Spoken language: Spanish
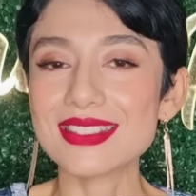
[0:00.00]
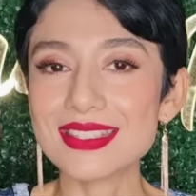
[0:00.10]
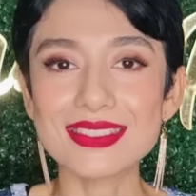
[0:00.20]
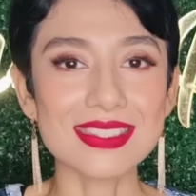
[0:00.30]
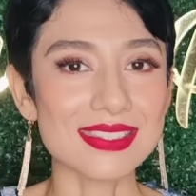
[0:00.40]

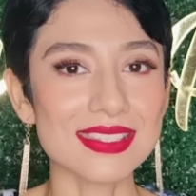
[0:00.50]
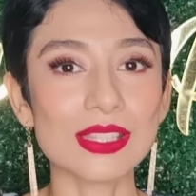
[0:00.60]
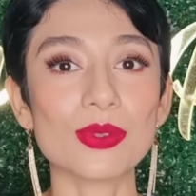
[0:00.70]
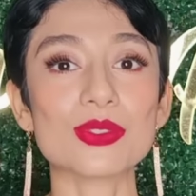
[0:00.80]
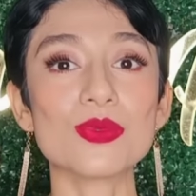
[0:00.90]

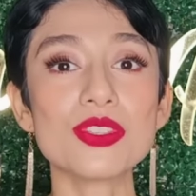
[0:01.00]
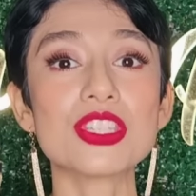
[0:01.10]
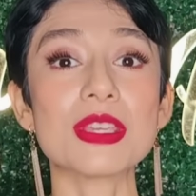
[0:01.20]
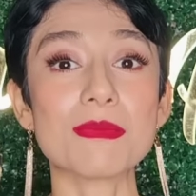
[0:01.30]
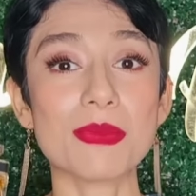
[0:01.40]
exquisito, es un
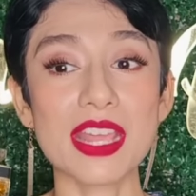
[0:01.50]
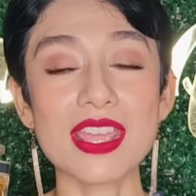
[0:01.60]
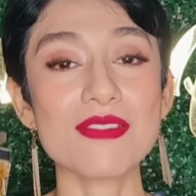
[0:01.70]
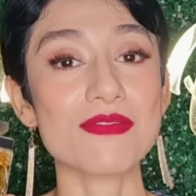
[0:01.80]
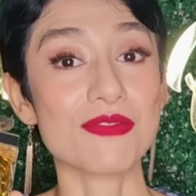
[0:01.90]

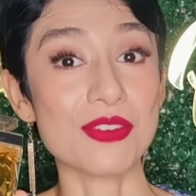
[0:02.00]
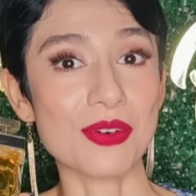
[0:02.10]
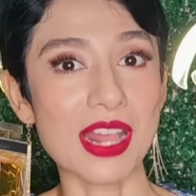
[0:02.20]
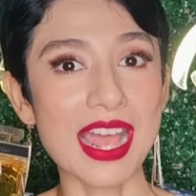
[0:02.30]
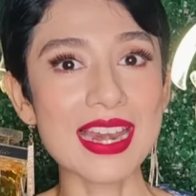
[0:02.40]
chipre
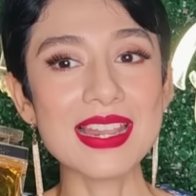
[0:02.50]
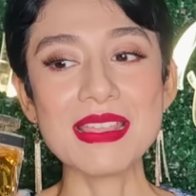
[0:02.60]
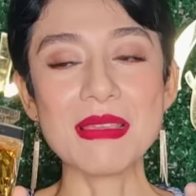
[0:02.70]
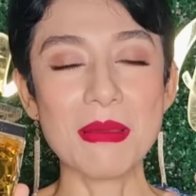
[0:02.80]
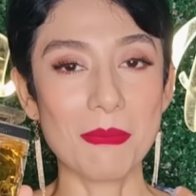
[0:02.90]
floral
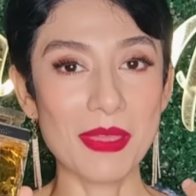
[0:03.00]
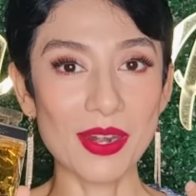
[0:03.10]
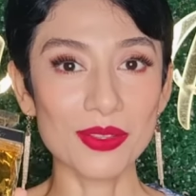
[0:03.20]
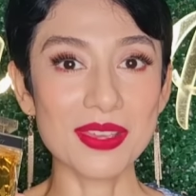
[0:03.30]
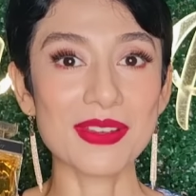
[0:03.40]

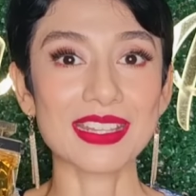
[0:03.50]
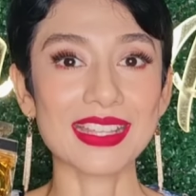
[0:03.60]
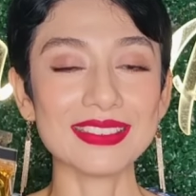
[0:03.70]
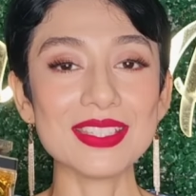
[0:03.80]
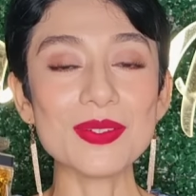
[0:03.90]
pero de
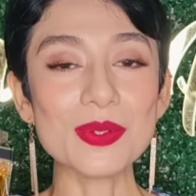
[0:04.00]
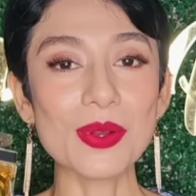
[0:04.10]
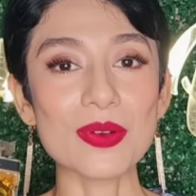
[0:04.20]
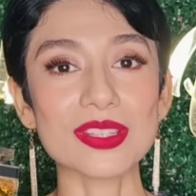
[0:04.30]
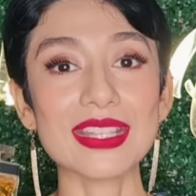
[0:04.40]
verdad tiene un
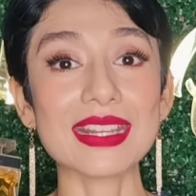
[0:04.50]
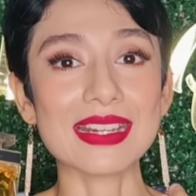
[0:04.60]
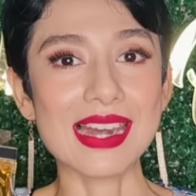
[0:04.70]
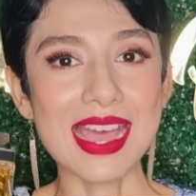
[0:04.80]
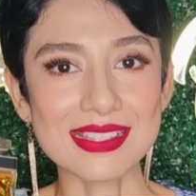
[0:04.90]
corte
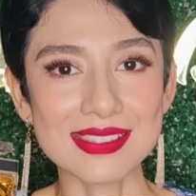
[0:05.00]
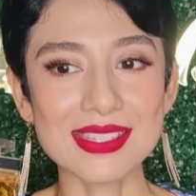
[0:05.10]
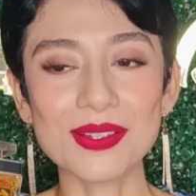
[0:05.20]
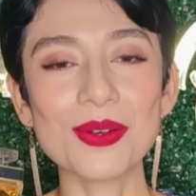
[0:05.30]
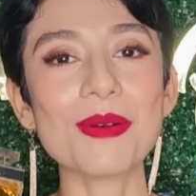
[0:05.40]

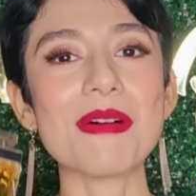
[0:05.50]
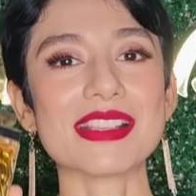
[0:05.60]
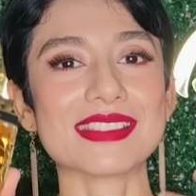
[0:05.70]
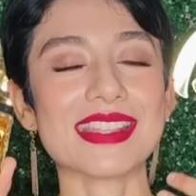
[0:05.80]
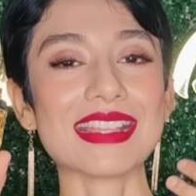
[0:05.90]
clásico
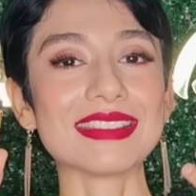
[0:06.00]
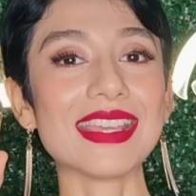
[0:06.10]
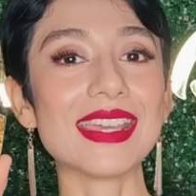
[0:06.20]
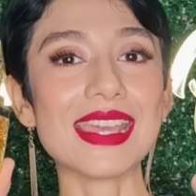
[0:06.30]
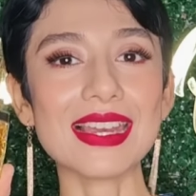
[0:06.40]

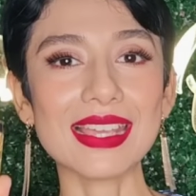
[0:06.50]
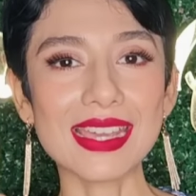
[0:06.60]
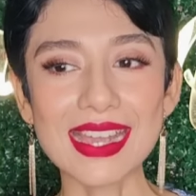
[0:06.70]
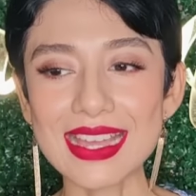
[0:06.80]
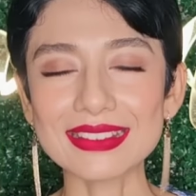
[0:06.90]
bastante
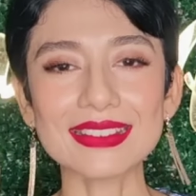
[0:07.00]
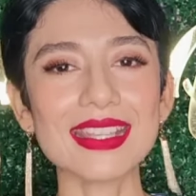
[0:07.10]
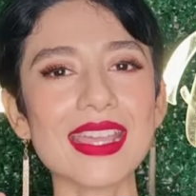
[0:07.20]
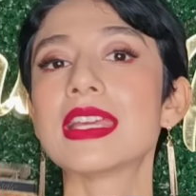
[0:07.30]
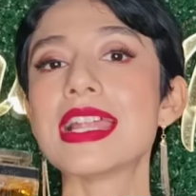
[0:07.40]

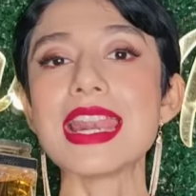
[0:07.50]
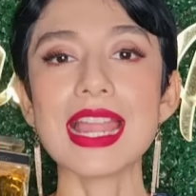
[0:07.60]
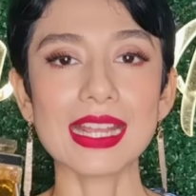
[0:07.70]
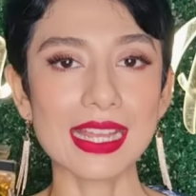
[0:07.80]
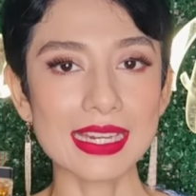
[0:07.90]
elegante.
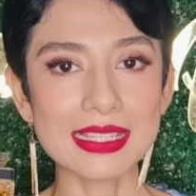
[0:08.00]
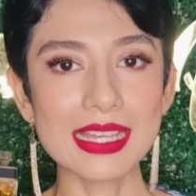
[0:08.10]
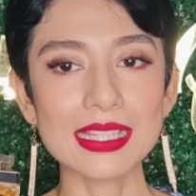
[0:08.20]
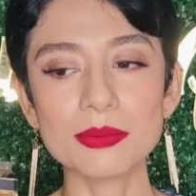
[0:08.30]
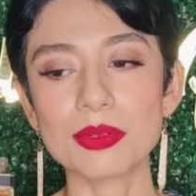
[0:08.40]
La
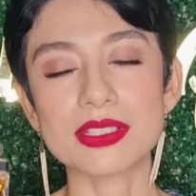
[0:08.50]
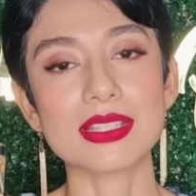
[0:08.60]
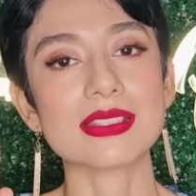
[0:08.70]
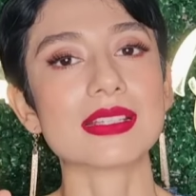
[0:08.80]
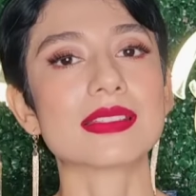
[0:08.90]
calidad pues
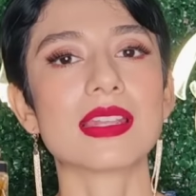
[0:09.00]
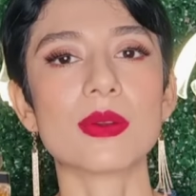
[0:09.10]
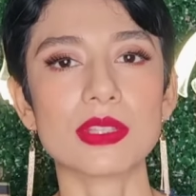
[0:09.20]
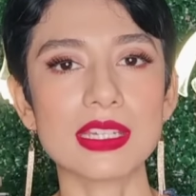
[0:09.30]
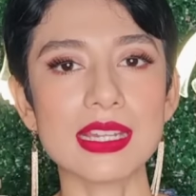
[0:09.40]
es
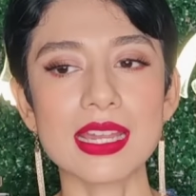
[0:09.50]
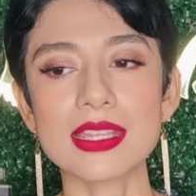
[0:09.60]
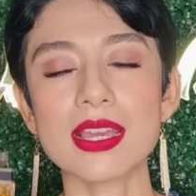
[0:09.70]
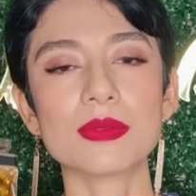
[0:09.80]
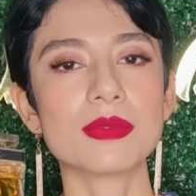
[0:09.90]

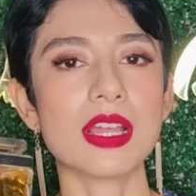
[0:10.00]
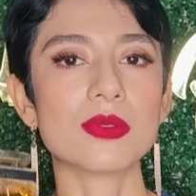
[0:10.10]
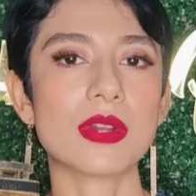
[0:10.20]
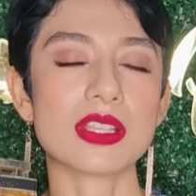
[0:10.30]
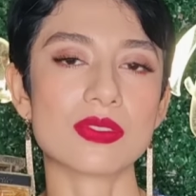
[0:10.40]
extraordinaria, una
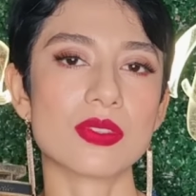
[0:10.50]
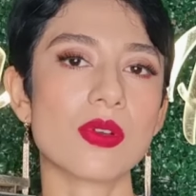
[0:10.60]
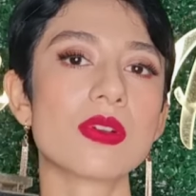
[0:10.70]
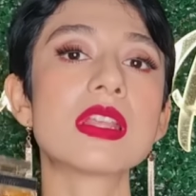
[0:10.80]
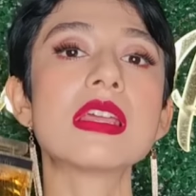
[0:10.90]

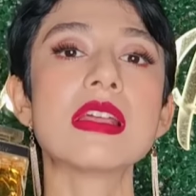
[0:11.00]
duración